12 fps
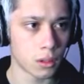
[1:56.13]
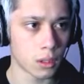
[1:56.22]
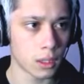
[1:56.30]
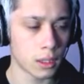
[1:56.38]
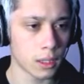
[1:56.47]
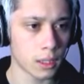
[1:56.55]

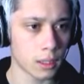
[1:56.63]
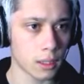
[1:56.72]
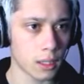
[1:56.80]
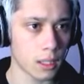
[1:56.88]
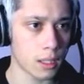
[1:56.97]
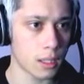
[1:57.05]
Cadê?
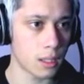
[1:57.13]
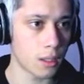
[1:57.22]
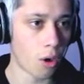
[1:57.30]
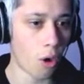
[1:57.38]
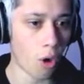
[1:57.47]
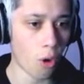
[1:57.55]

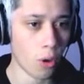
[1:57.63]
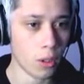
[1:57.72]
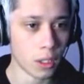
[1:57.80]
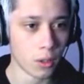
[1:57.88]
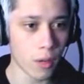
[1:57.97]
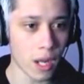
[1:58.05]
Ru!
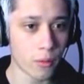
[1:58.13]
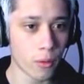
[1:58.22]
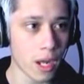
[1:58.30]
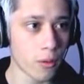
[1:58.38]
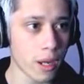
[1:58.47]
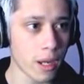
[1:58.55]
Run,
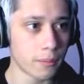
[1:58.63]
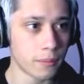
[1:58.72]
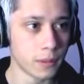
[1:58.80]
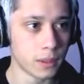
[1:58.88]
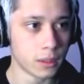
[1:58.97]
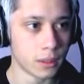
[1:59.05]
run, run.
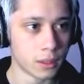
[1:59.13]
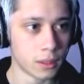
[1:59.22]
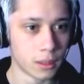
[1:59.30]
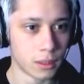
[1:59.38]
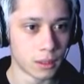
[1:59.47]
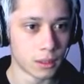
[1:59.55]
Bomba
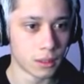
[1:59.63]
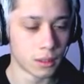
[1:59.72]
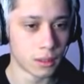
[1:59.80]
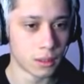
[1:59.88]
sorriam.